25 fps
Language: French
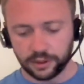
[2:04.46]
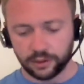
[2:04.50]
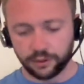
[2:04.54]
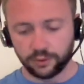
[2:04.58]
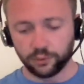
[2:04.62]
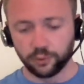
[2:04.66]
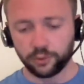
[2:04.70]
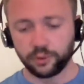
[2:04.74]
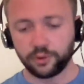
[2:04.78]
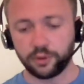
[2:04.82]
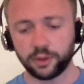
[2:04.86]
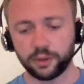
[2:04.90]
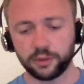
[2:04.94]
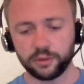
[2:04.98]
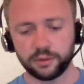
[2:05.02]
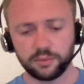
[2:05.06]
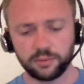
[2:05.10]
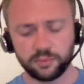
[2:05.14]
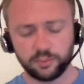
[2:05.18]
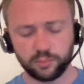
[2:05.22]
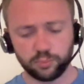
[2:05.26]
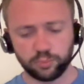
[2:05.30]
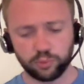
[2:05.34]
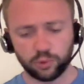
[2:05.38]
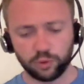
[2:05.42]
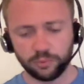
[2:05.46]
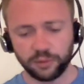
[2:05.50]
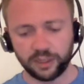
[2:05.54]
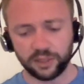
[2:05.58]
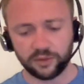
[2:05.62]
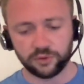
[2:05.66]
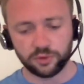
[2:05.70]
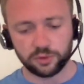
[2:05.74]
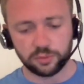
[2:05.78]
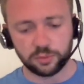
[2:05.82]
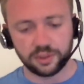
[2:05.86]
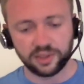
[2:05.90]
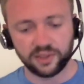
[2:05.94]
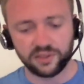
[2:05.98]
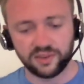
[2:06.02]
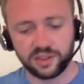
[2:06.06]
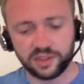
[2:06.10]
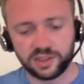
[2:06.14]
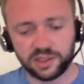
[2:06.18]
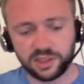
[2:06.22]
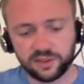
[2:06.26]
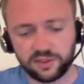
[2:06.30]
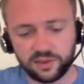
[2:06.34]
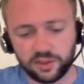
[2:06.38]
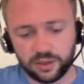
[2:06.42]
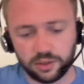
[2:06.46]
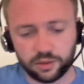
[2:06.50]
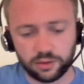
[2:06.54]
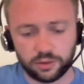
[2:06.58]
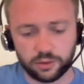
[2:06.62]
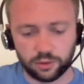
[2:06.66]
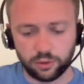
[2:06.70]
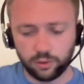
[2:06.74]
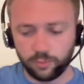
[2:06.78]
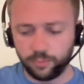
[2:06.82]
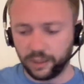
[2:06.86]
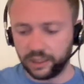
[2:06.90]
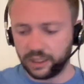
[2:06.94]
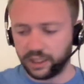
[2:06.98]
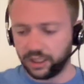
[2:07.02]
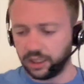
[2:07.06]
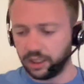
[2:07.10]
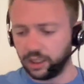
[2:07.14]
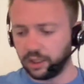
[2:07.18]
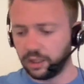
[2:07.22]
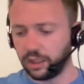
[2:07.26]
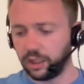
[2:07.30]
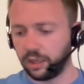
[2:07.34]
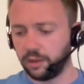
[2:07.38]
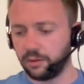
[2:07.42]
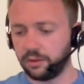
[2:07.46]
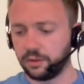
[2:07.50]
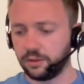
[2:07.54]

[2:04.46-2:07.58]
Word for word: Donc première surprise déjà, c'est que dans le paquet il y a